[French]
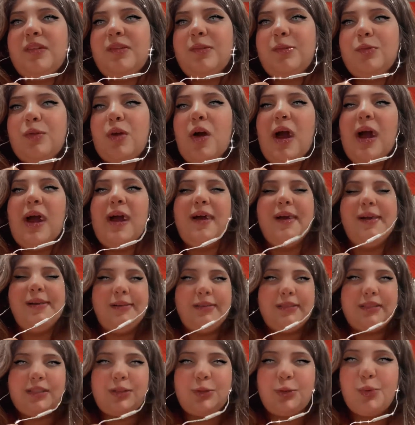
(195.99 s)
écouteurs
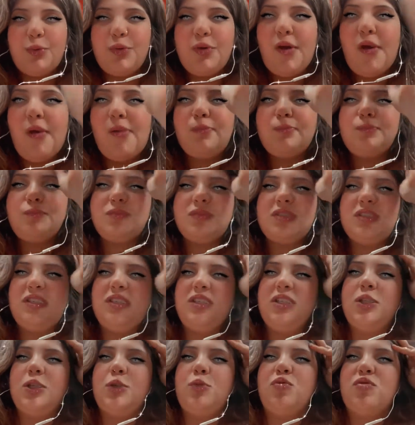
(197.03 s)
à, trouver trous,
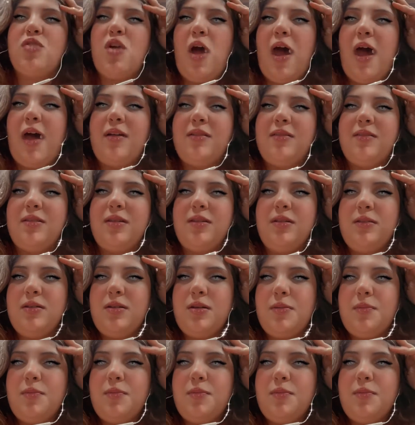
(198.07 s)
Des écouteurs anciens,